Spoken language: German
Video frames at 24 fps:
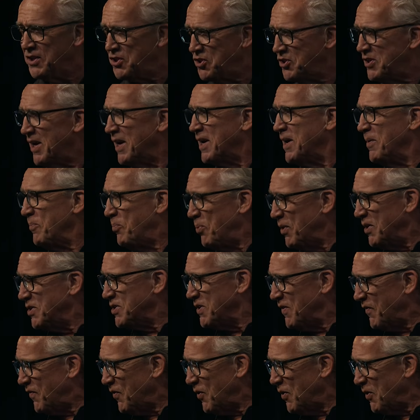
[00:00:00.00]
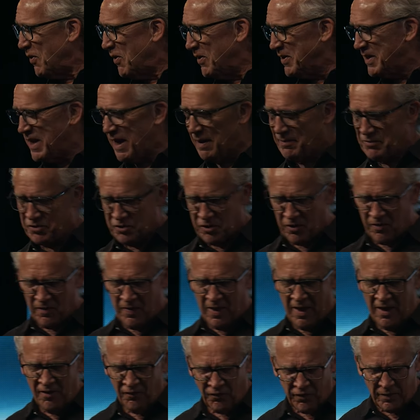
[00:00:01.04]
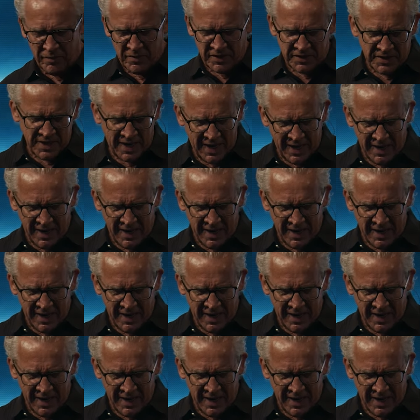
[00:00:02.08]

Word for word: und Josef sitzt lange Zeit im Gefängnis fest.